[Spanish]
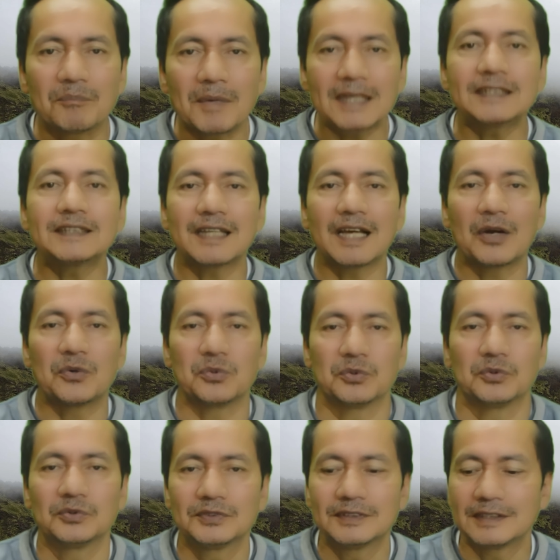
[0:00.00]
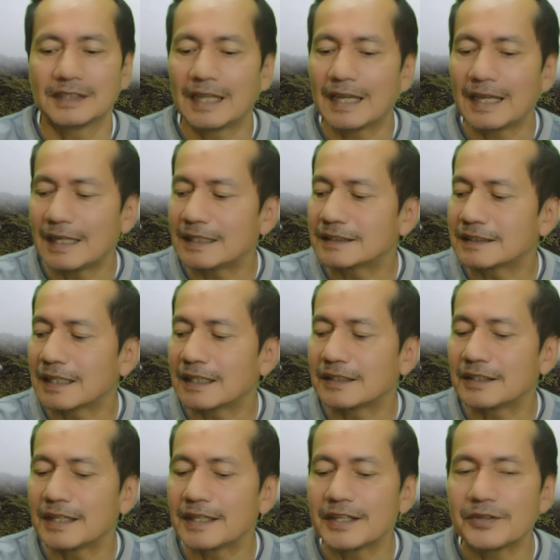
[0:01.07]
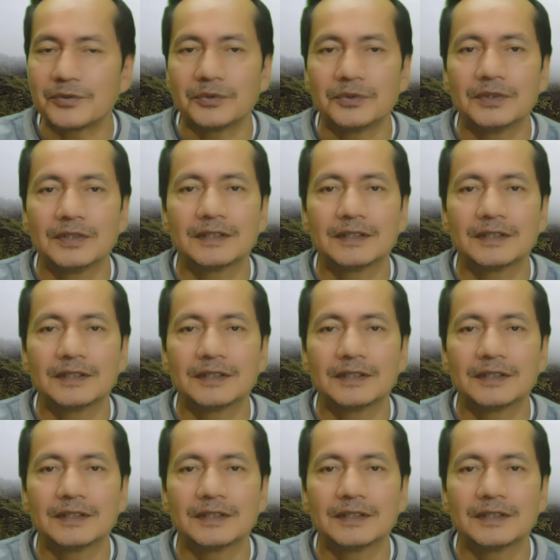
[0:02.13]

más aún de esta DIU.